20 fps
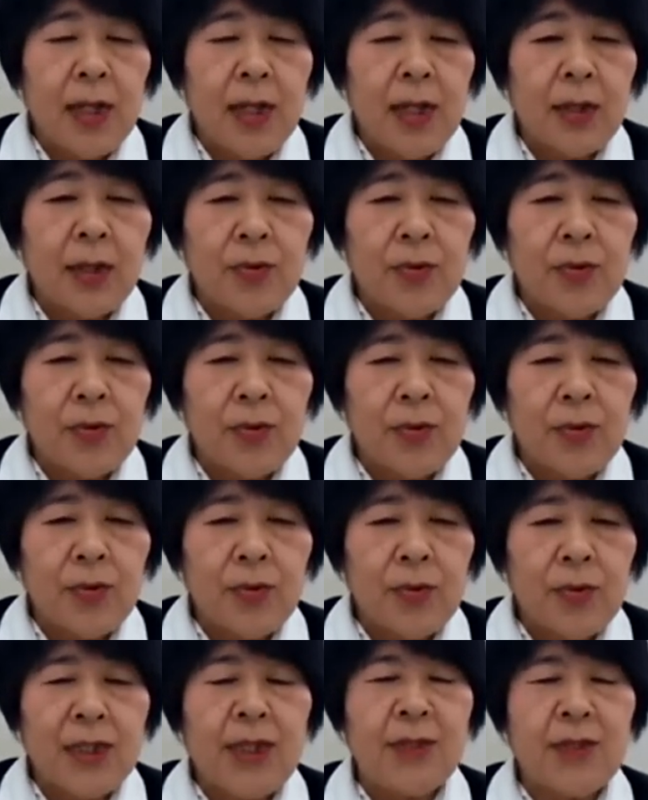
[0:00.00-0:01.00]
あの
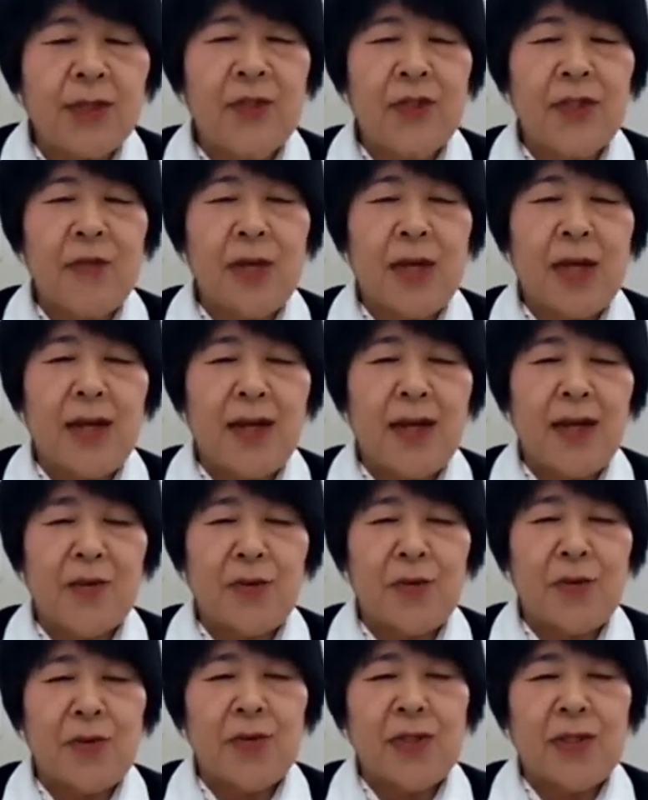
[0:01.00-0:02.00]
こちらとしてはあ
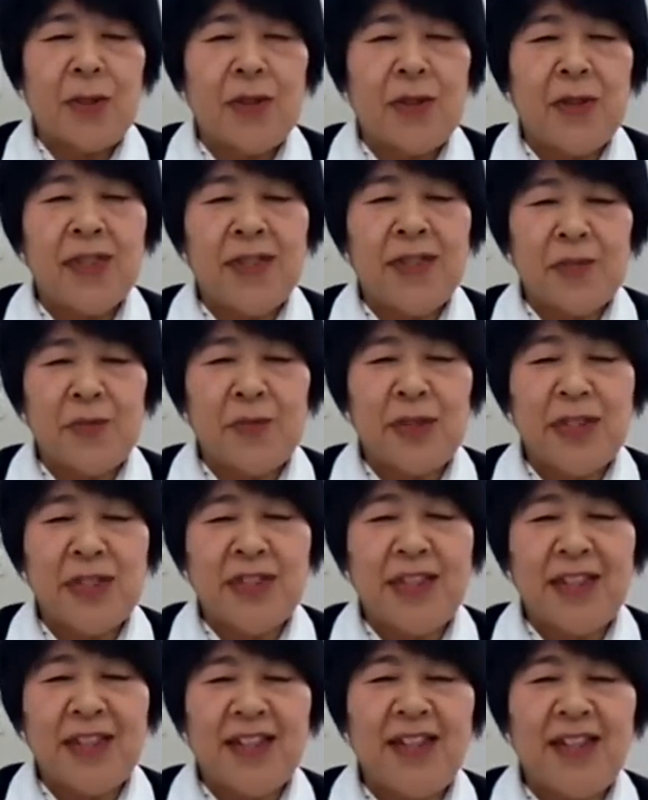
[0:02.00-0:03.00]
の騙して売り
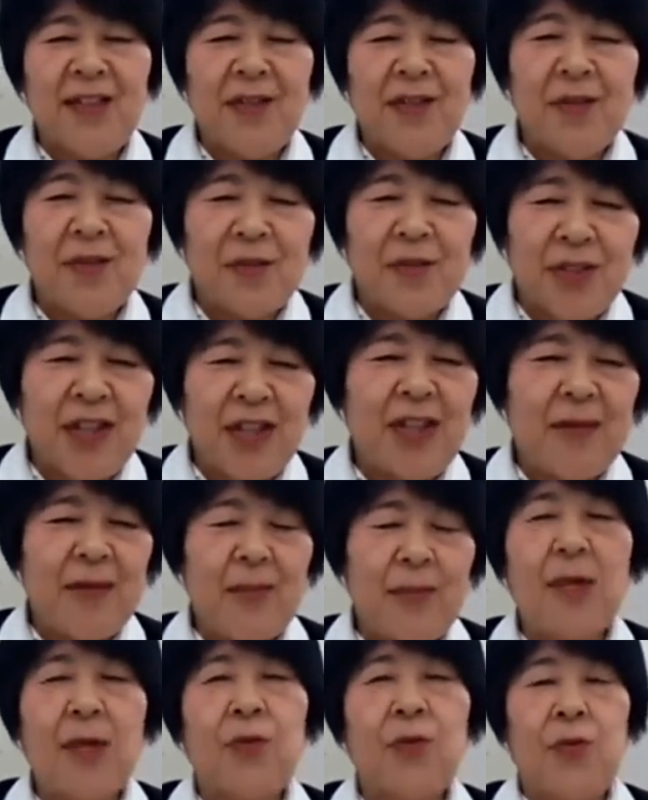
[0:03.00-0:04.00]
つけているようで、
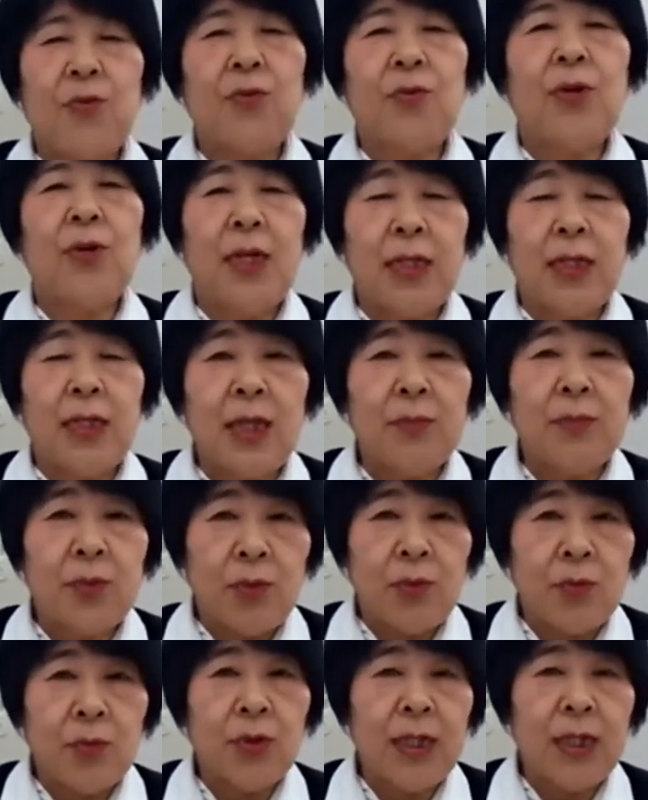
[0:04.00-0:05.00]
まあ、心が痛む
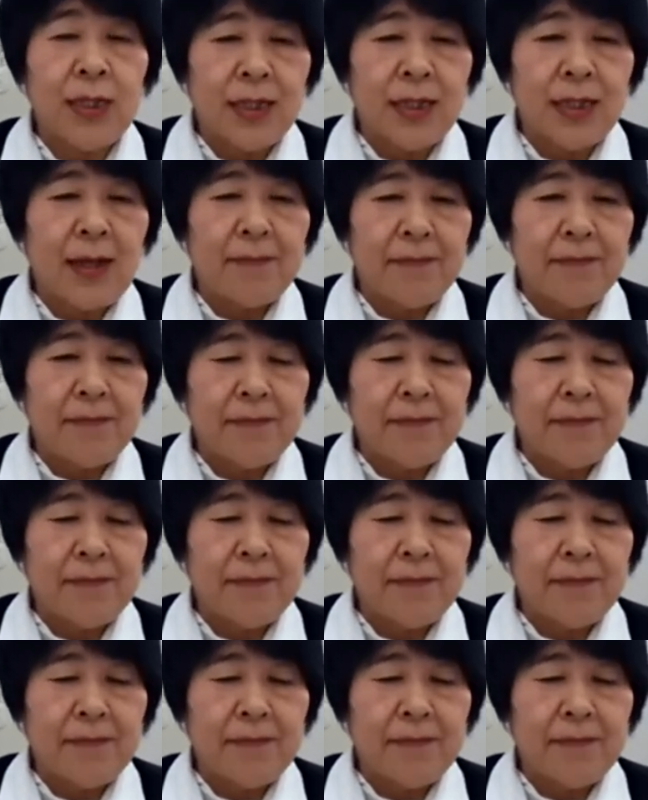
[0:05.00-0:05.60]
思いでした。